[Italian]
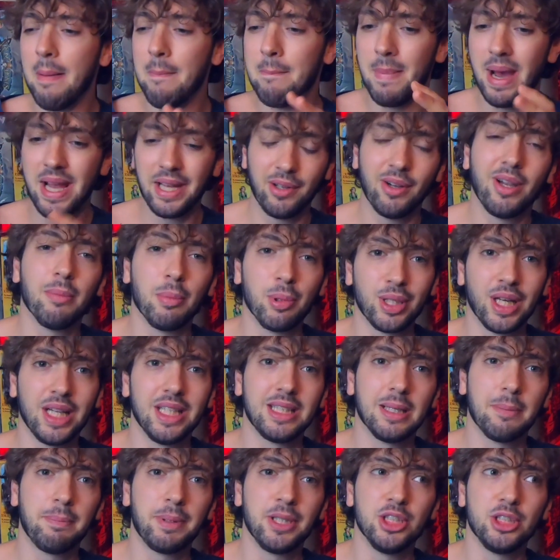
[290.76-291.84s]
è meglio la
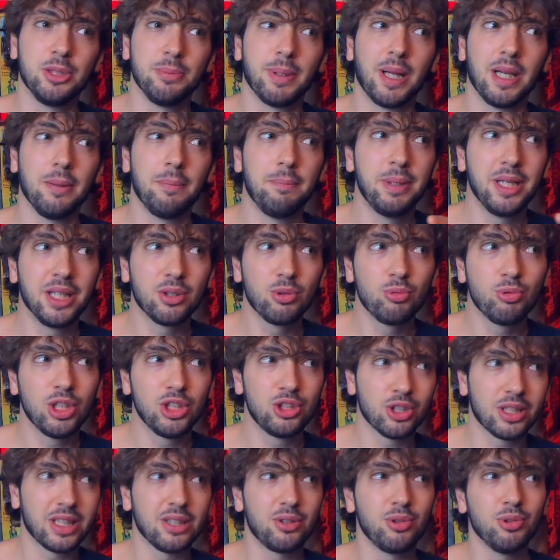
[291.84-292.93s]
modalità principale, per 2
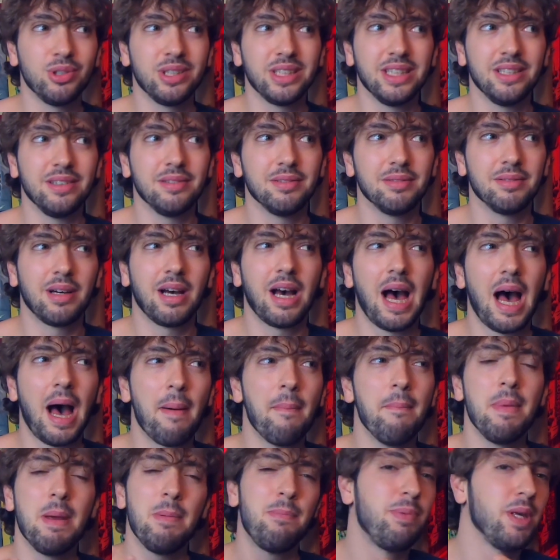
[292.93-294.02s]
giocatori a
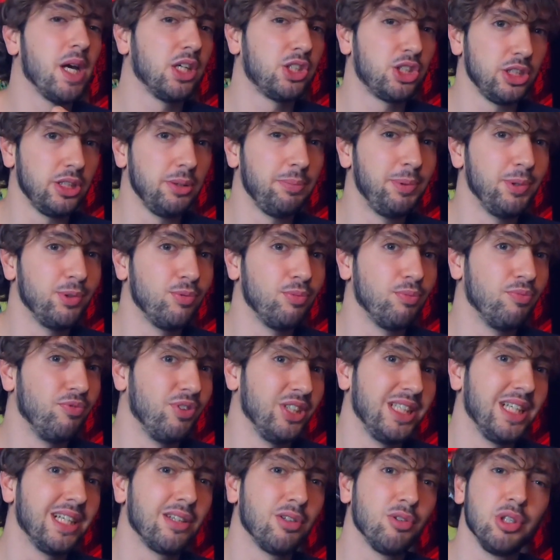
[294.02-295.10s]
me piace di più
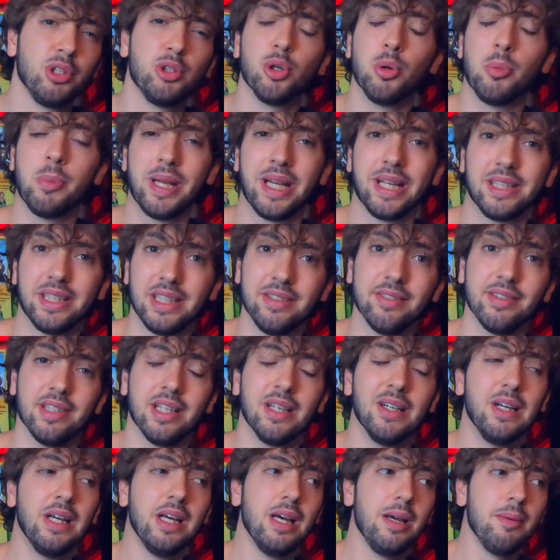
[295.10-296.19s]
vederlo in
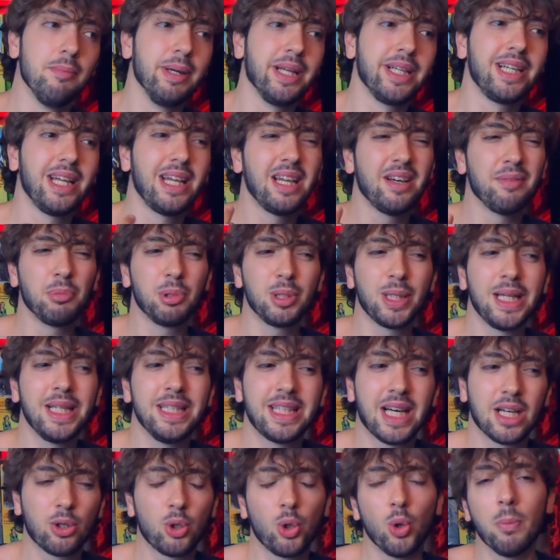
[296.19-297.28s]
cooperativa, perché la
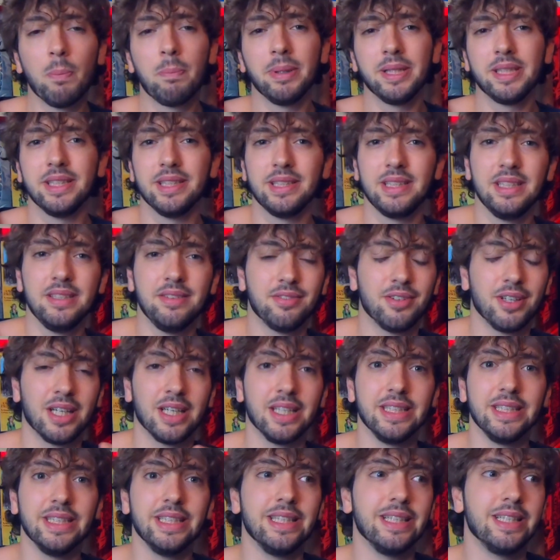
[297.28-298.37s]
modalità
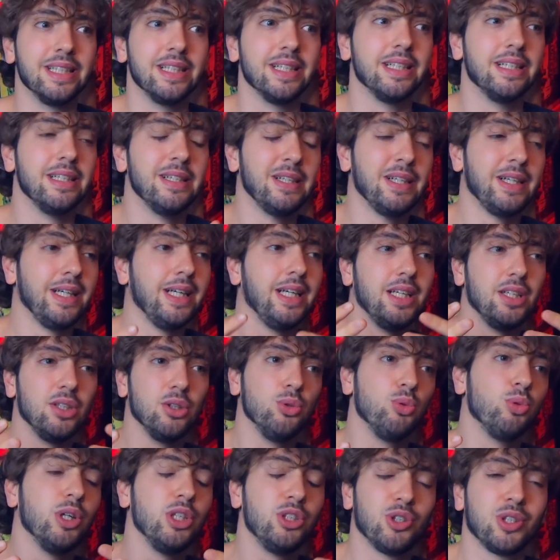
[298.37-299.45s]
competitiva in
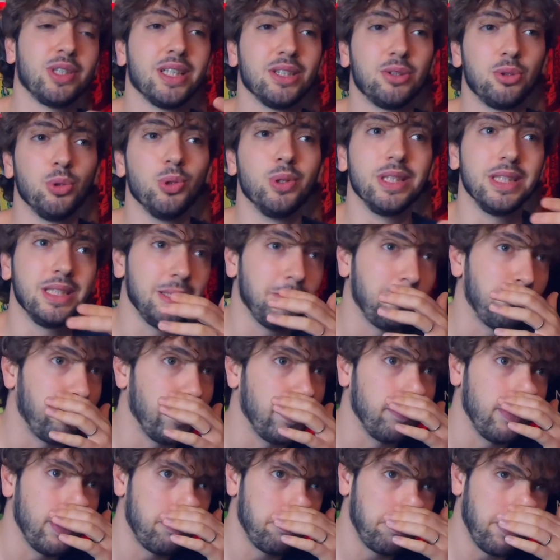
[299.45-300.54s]
due giocatori
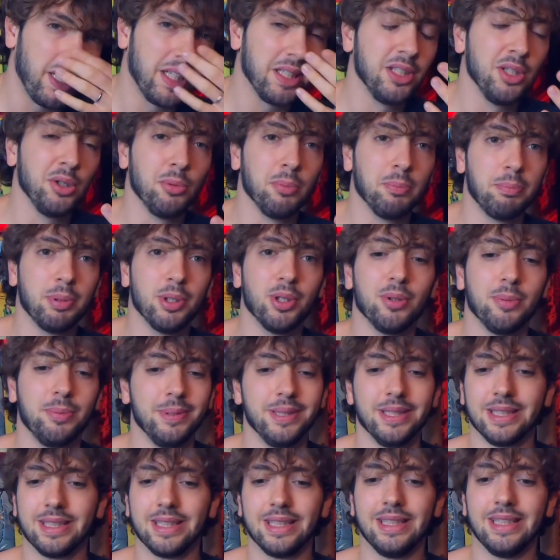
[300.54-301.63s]
per me perde un po'
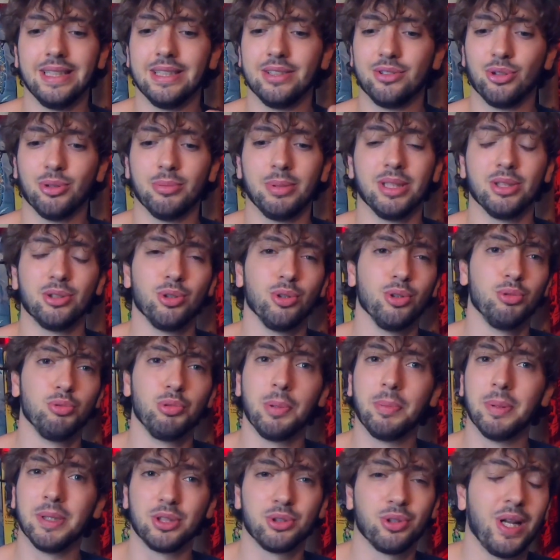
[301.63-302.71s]
perché insomma solo
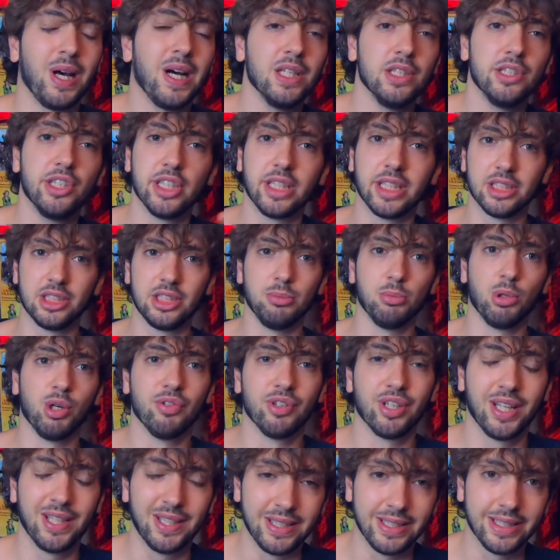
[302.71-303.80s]
due personaggi che si
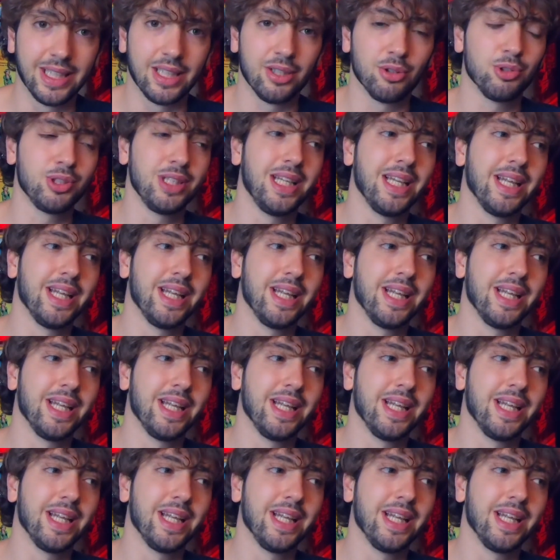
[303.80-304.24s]
muovono all'interno